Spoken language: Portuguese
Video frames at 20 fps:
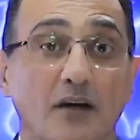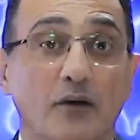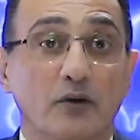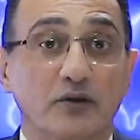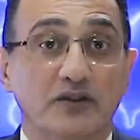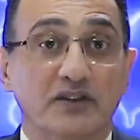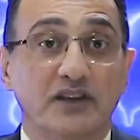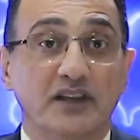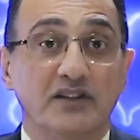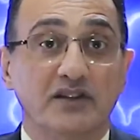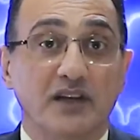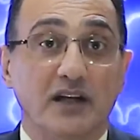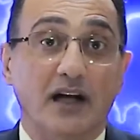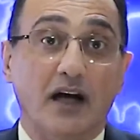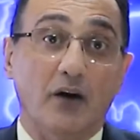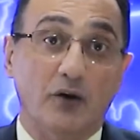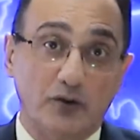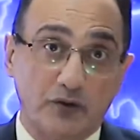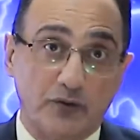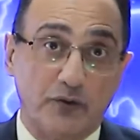ou seja,
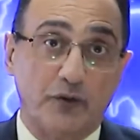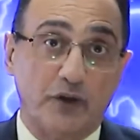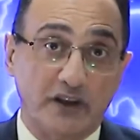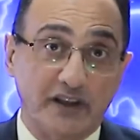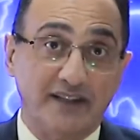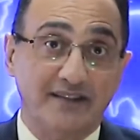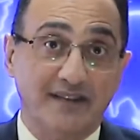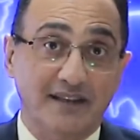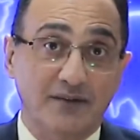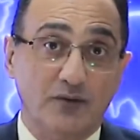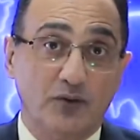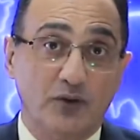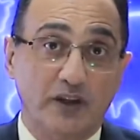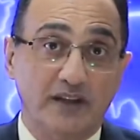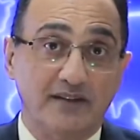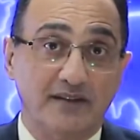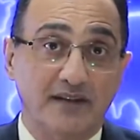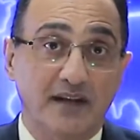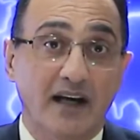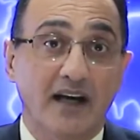aos
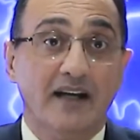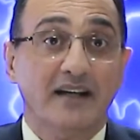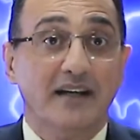fornecedores,